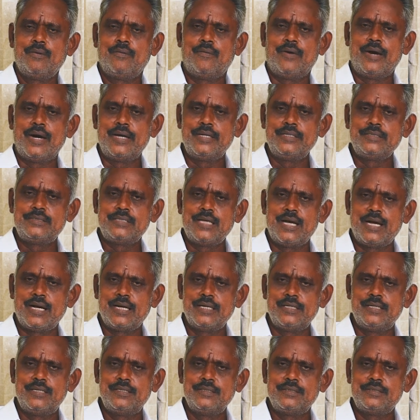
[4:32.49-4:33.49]
வாரிசாக
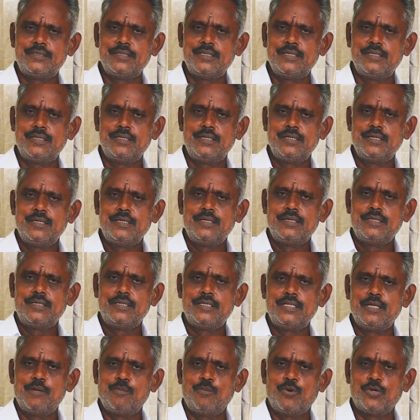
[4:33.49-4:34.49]
எடுத்து
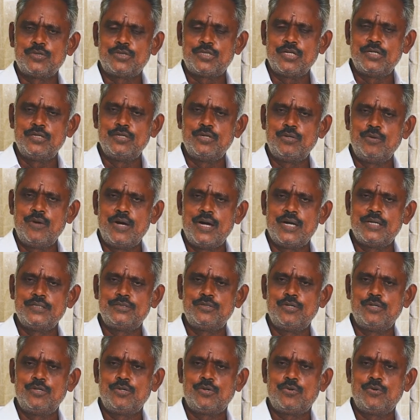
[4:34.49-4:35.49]
இதை மொத்த நிர்வாகம்
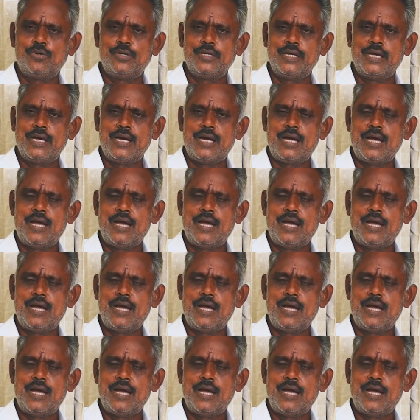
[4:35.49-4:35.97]
செய்வதற்குரிய